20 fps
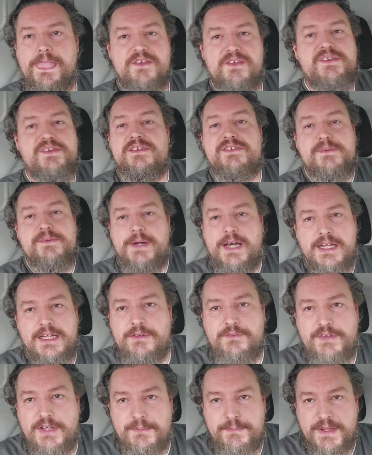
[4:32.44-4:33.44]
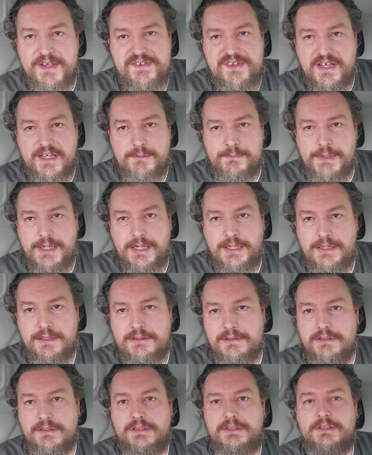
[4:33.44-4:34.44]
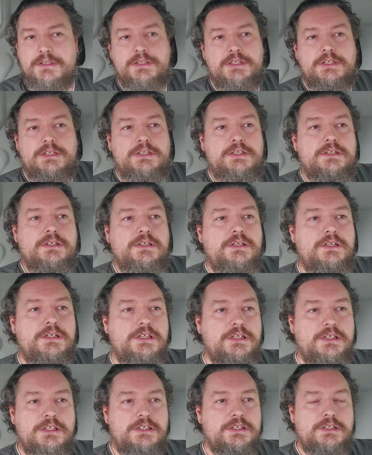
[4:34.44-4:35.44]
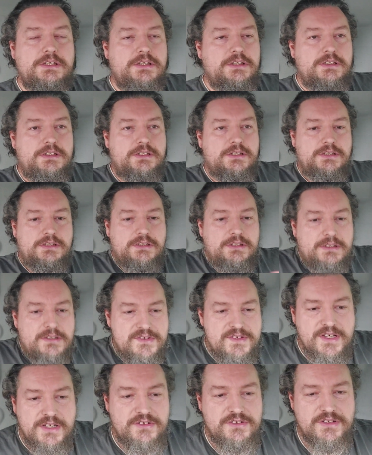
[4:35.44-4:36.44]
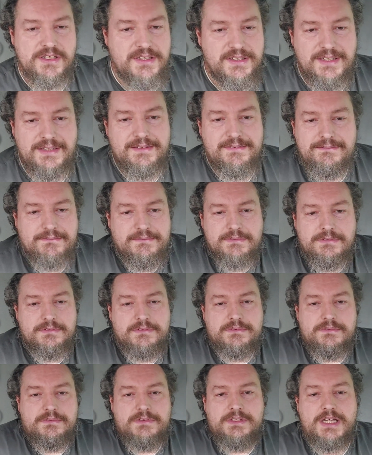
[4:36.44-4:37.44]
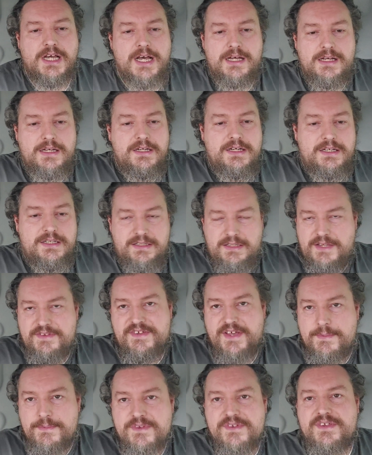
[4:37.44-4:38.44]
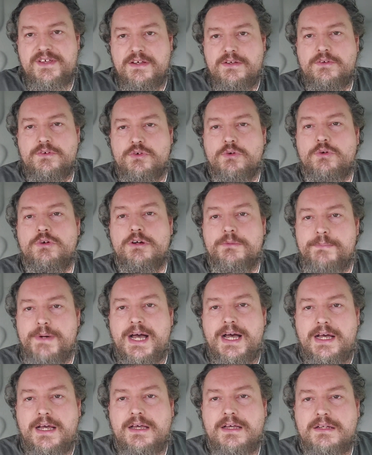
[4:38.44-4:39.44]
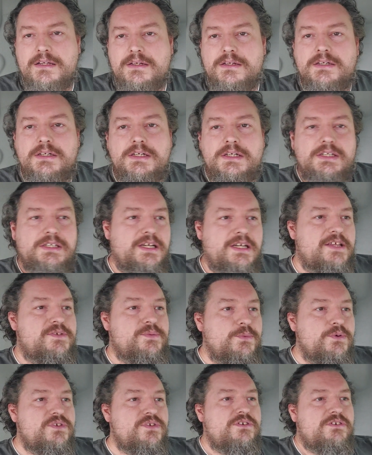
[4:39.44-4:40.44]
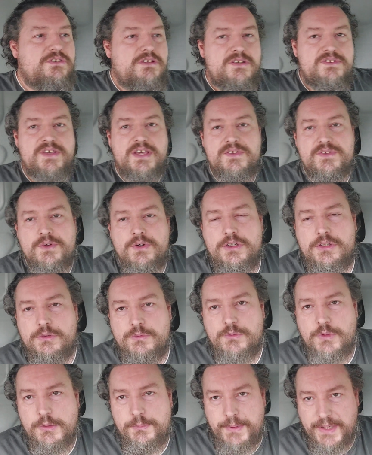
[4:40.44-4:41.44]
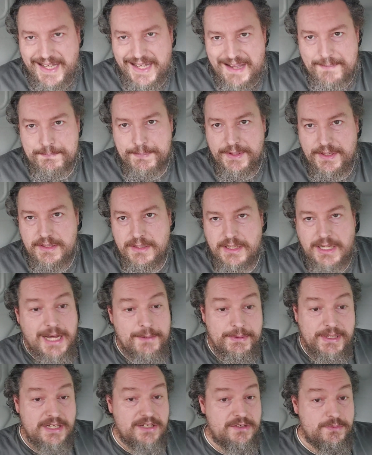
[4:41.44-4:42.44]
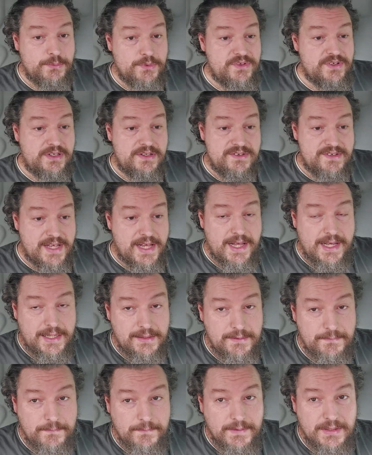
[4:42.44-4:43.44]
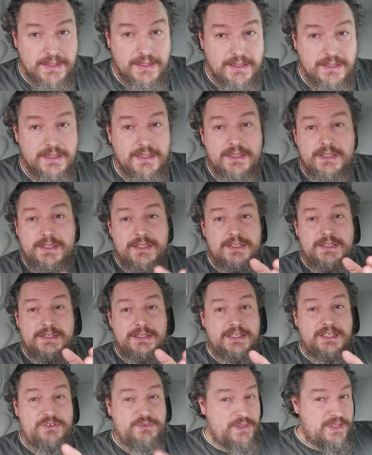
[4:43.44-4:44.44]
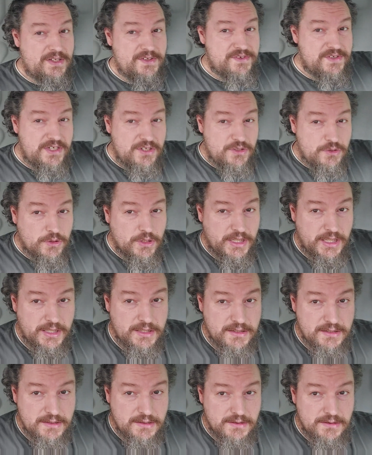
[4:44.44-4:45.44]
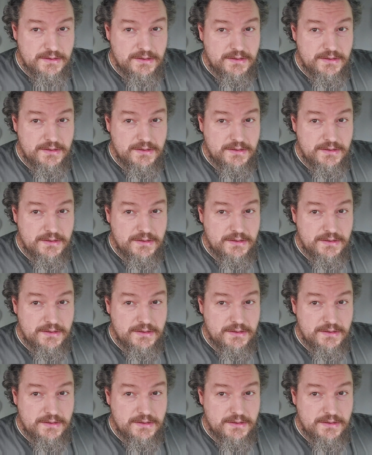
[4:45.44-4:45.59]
Das hat es aber auch nicht viel besser gemacht. Äh, sag ich, ja, jetzt haben sie es ja schon gemacht. Jetzt muss ich die 6 Euro wohl berappen, aber ich muss Ihnen sagen, ich finde es nicht korrekt,